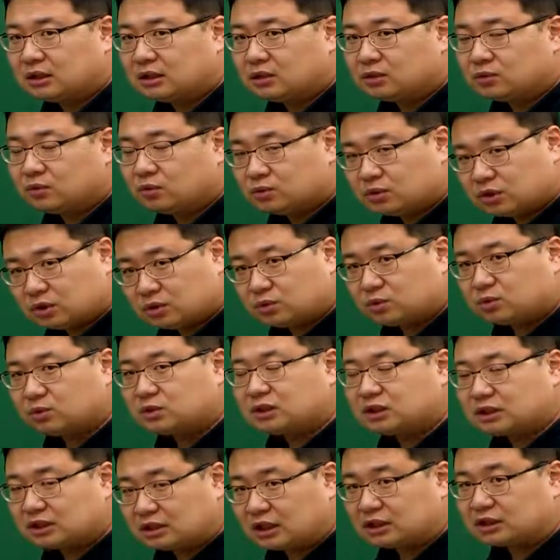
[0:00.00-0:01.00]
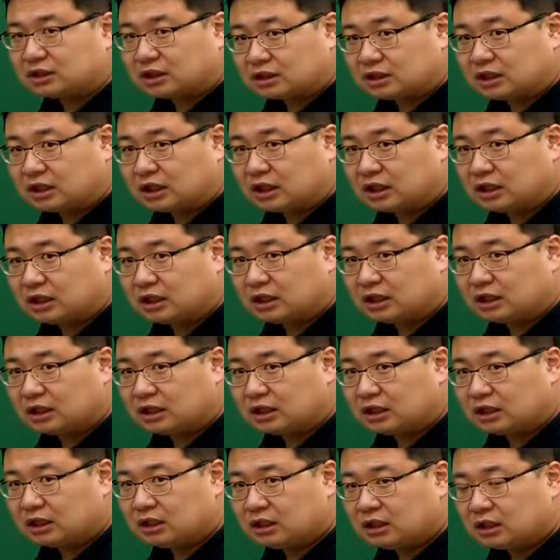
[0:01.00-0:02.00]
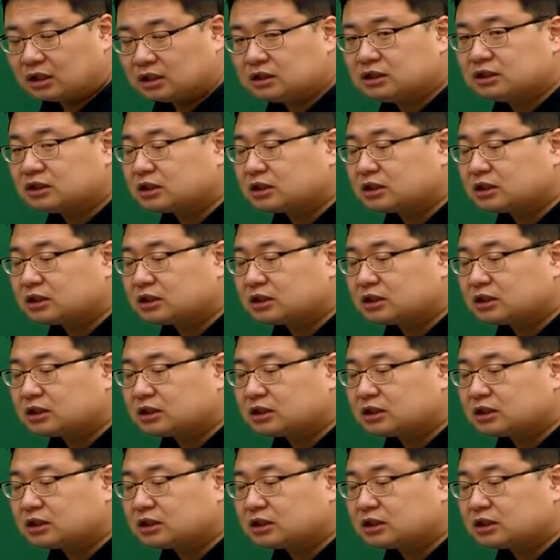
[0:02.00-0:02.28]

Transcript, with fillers: 통지 또는 승낙 자체가 그